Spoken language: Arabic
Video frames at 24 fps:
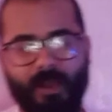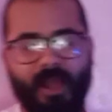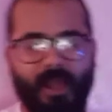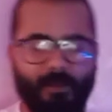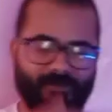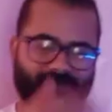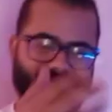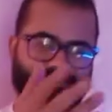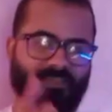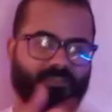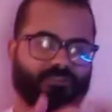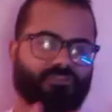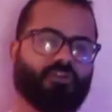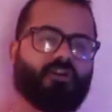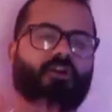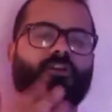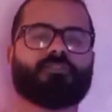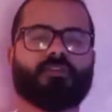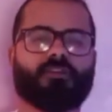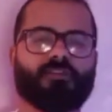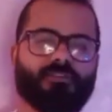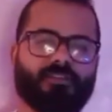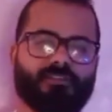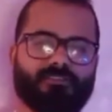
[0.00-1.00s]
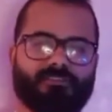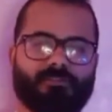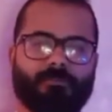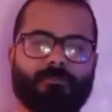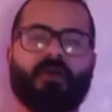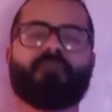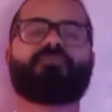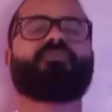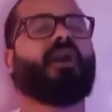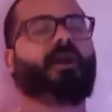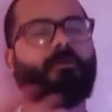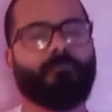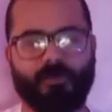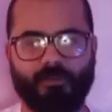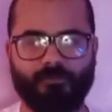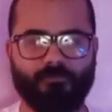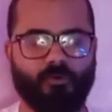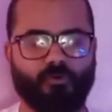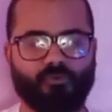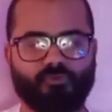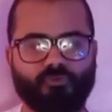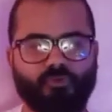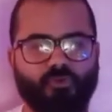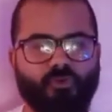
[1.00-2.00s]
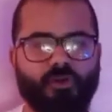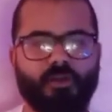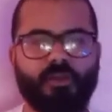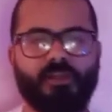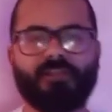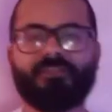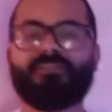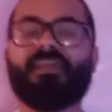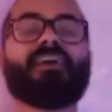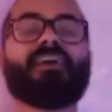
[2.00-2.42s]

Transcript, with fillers: يا جماعه بس عشان خاطر الناس تبقى فاهمه الموضوع